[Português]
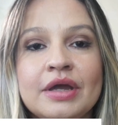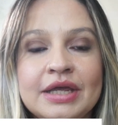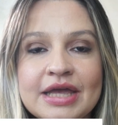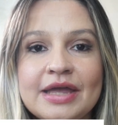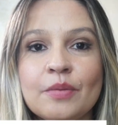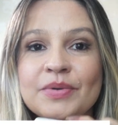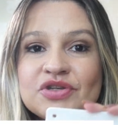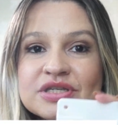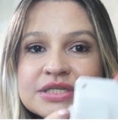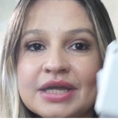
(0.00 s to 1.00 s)
E aí eu
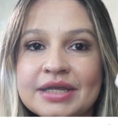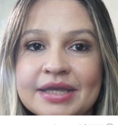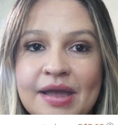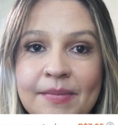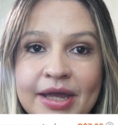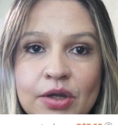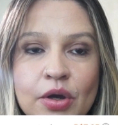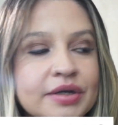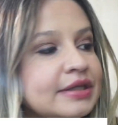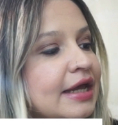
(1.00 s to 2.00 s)
pedi esse daqui que é
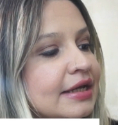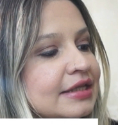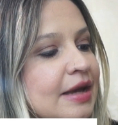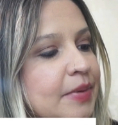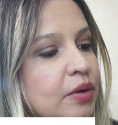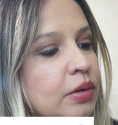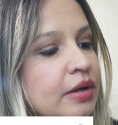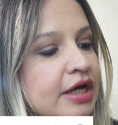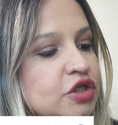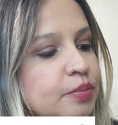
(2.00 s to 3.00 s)
maior, né, que dá pra
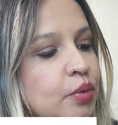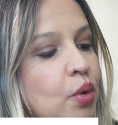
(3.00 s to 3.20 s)
colocar tipo